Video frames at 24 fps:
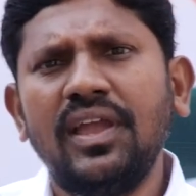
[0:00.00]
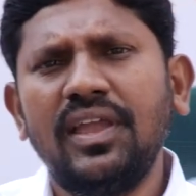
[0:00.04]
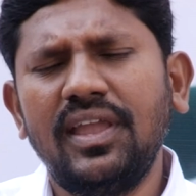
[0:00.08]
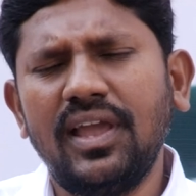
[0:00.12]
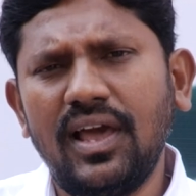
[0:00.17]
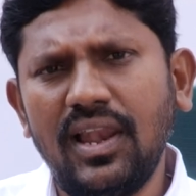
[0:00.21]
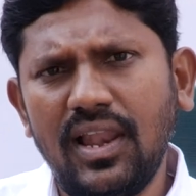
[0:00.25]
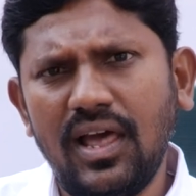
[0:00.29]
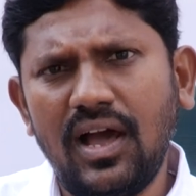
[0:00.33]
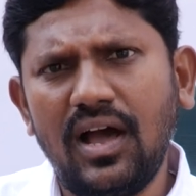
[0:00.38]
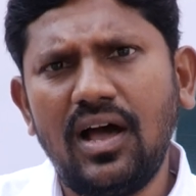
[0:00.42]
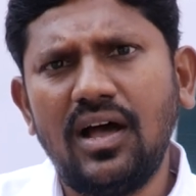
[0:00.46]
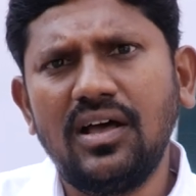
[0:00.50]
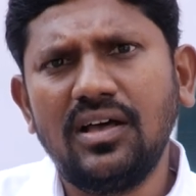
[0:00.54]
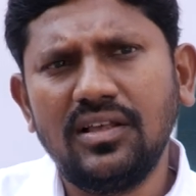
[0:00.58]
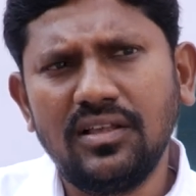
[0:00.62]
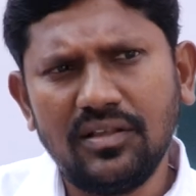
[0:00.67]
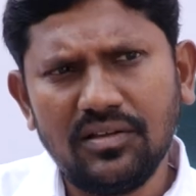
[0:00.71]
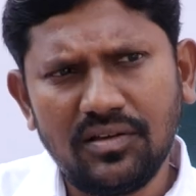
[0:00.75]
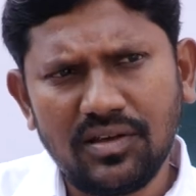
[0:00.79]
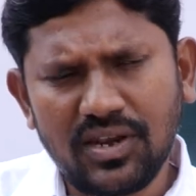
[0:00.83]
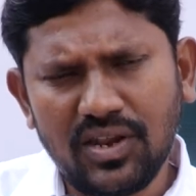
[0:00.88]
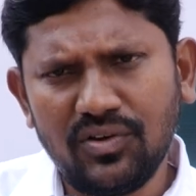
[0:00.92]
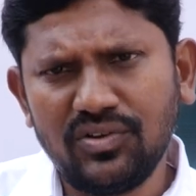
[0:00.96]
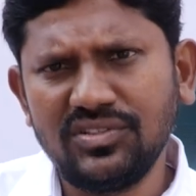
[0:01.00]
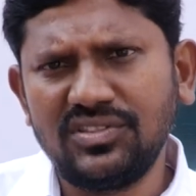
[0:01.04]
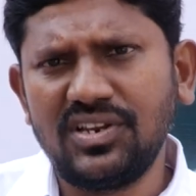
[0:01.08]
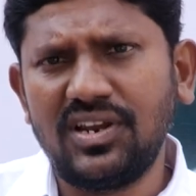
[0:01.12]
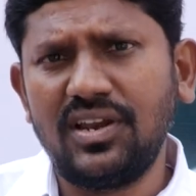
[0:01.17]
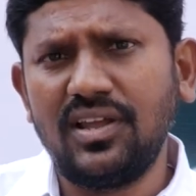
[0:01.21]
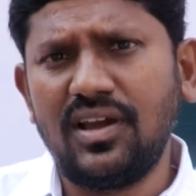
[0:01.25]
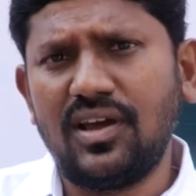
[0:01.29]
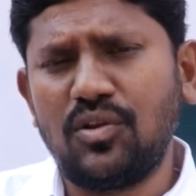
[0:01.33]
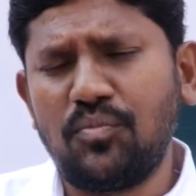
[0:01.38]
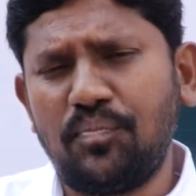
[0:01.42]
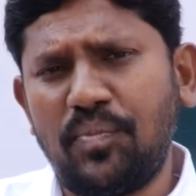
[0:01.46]
ఇలా రేవంత్
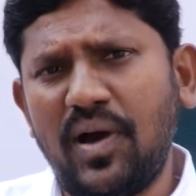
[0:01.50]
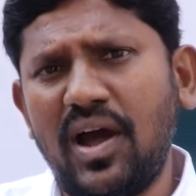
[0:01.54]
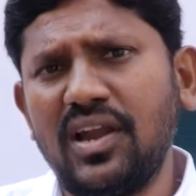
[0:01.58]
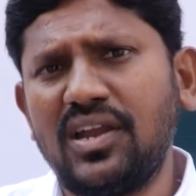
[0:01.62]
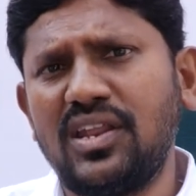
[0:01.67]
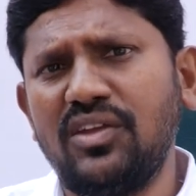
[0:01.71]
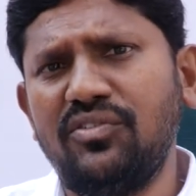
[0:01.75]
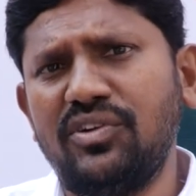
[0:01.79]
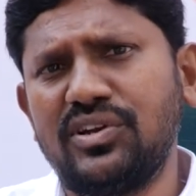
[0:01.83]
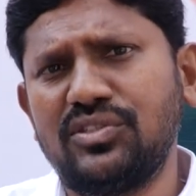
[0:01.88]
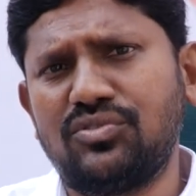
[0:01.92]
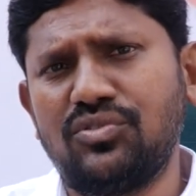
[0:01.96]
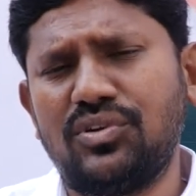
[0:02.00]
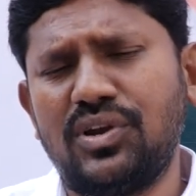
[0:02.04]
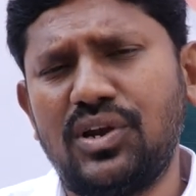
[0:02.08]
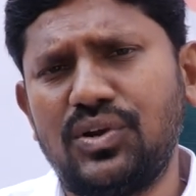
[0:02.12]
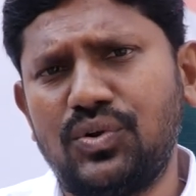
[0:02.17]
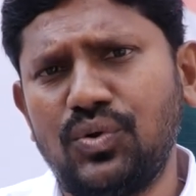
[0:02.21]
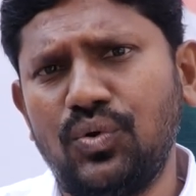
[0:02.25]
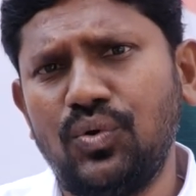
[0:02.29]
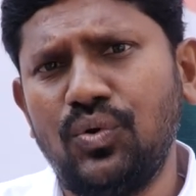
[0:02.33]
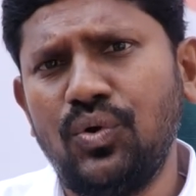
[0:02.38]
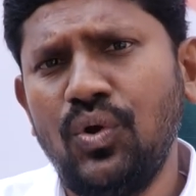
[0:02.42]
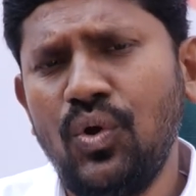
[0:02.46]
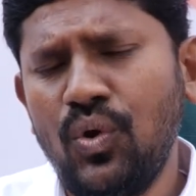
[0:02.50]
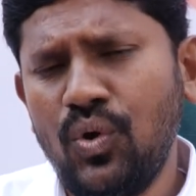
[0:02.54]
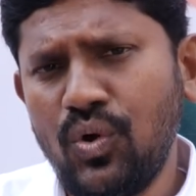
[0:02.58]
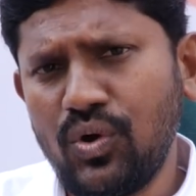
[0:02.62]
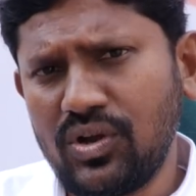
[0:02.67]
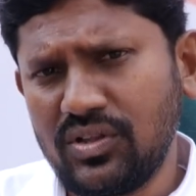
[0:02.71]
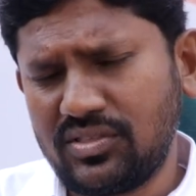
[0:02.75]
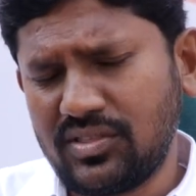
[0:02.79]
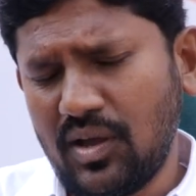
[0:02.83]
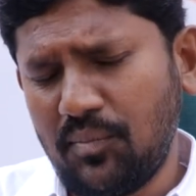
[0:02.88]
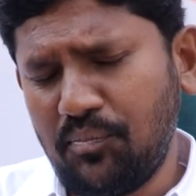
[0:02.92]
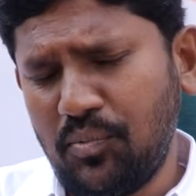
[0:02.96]
రెడ్డి గారు పార్టీ పెడుతున్నట్టు
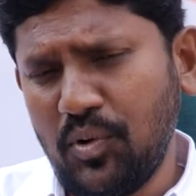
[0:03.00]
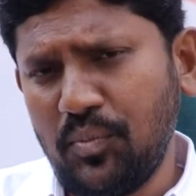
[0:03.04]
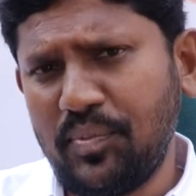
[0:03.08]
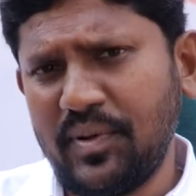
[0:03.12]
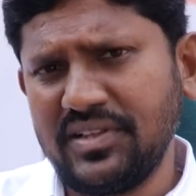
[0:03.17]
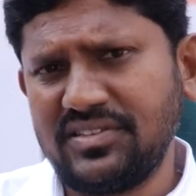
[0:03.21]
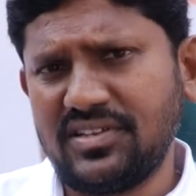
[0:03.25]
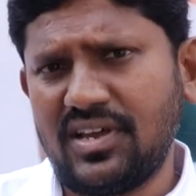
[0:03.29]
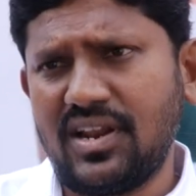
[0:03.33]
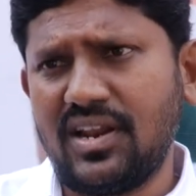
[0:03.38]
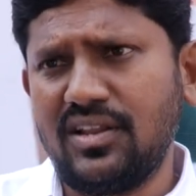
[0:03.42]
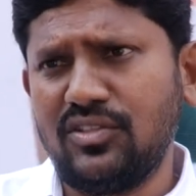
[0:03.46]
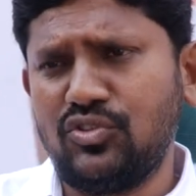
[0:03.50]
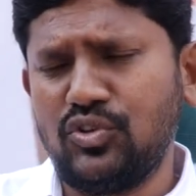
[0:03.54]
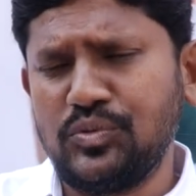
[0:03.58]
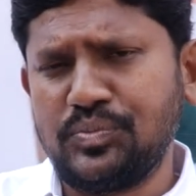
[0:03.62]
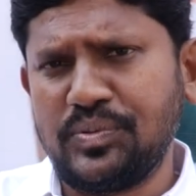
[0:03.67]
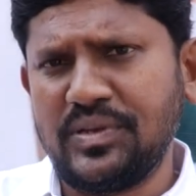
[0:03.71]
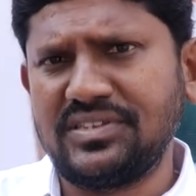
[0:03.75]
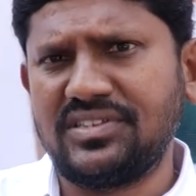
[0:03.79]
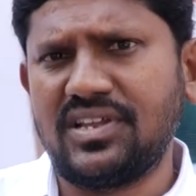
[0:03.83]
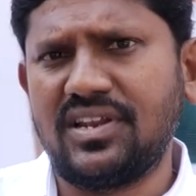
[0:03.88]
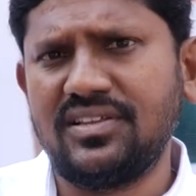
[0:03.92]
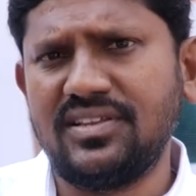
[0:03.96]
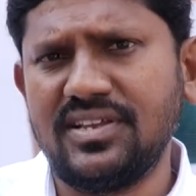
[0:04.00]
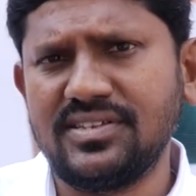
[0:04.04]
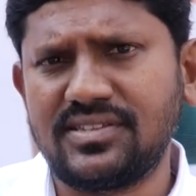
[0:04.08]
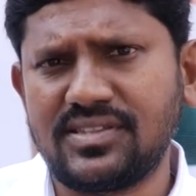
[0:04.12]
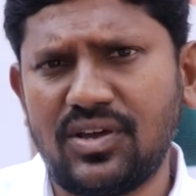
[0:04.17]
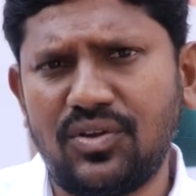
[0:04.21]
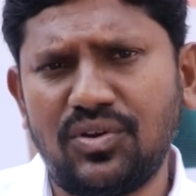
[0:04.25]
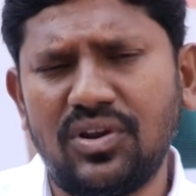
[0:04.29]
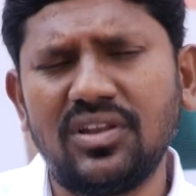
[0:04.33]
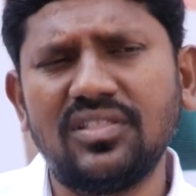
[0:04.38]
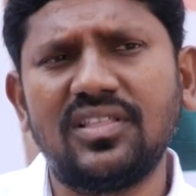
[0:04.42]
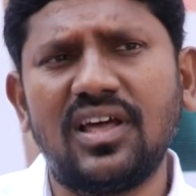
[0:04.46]
ఒక తప్పుడు ప్రచారాన్ని దుష్ప్రచారం చేస్తూ
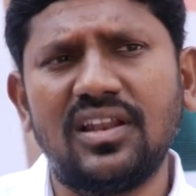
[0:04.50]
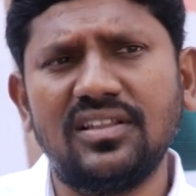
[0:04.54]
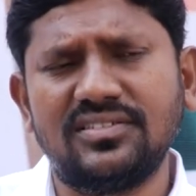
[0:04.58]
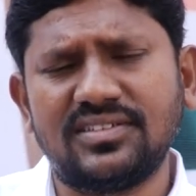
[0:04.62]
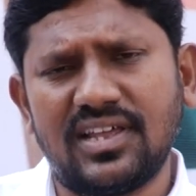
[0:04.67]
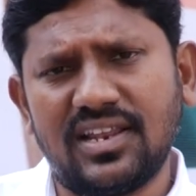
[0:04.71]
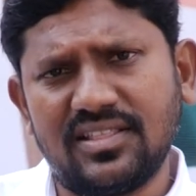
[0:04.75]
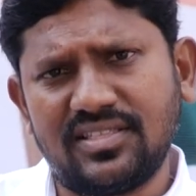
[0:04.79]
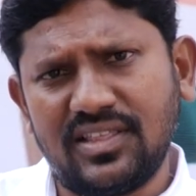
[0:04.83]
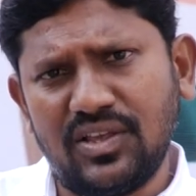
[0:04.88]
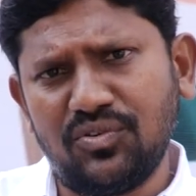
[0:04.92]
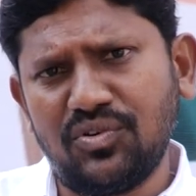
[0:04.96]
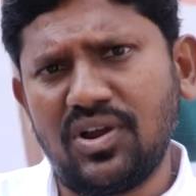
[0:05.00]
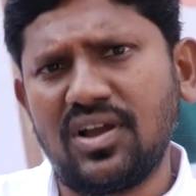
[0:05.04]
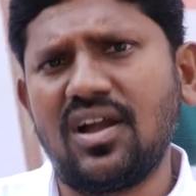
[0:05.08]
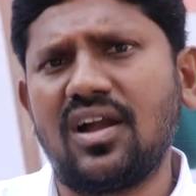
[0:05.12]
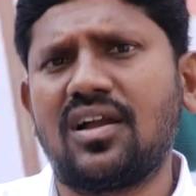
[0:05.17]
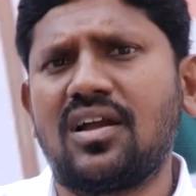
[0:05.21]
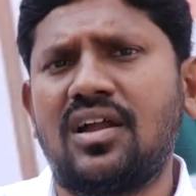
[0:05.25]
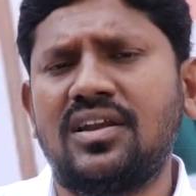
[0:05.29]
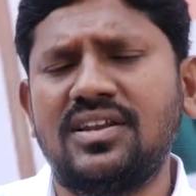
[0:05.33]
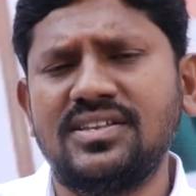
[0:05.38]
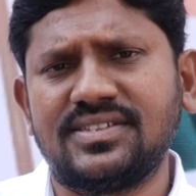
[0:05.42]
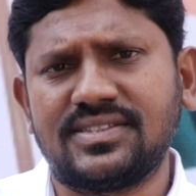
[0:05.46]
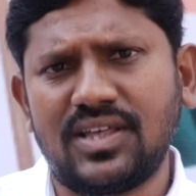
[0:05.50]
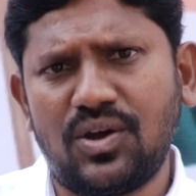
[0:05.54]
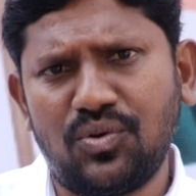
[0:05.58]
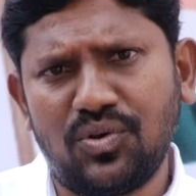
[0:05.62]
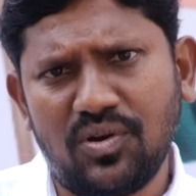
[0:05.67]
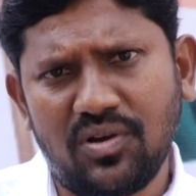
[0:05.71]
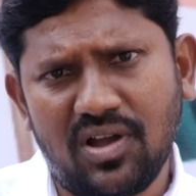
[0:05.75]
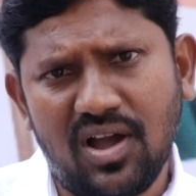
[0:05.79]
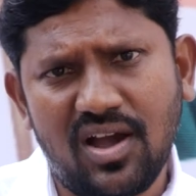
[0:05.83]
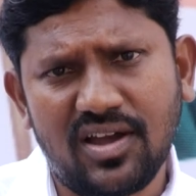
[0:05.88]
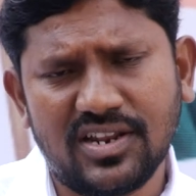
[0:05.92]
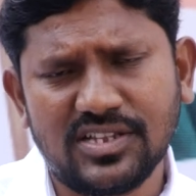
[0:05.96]
ఉన్నారు దాన్ని చాలా తీవ్రంగా ఖండిస్తూ
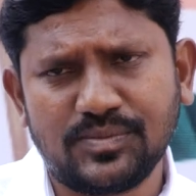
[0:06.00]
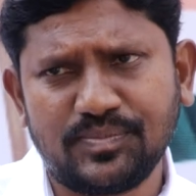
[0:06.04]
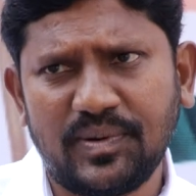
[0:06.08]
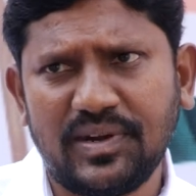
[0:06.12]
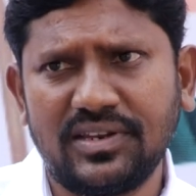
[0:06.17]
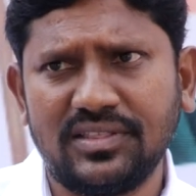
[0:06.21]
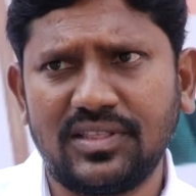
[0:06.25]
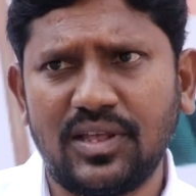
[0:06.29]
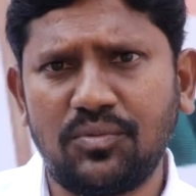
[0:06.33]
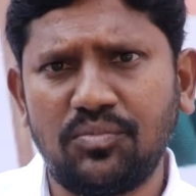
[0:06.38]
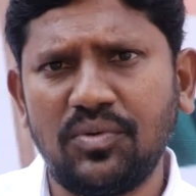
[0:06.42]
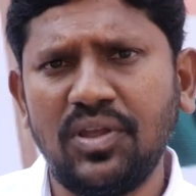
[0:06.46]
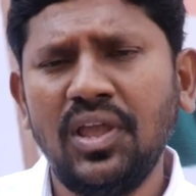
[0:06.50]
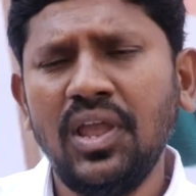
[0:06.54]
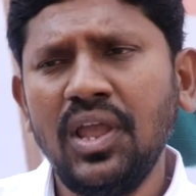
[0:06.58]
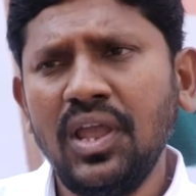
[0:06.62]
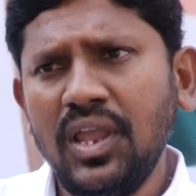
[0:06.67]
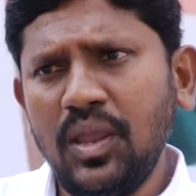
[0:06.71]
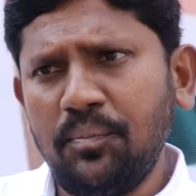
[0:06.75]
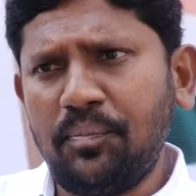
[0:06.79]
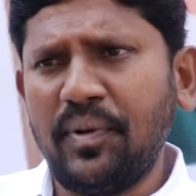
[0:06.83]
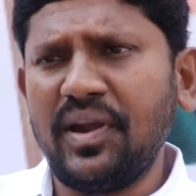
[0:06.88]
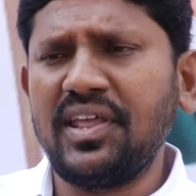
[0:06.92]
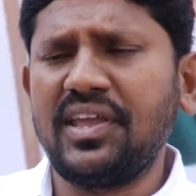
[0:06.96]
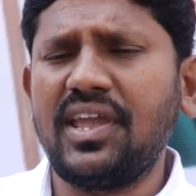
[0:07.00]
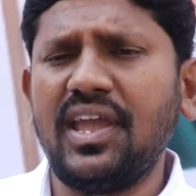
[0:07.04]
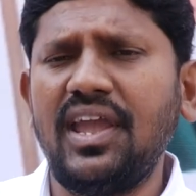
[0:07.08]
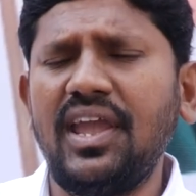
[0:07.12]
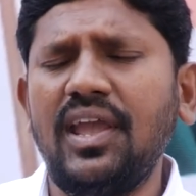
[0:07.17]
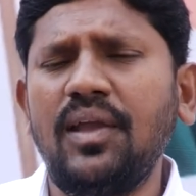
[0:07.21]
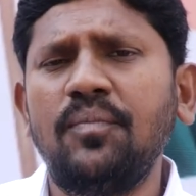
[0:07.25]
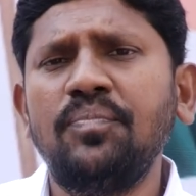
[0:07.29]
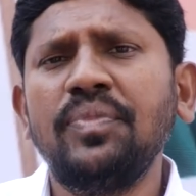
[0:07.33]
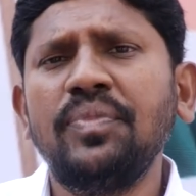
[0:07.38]
ఉన్నాం కాంగ్రెస్ పార్టీ తరఫున ఇప్పటికే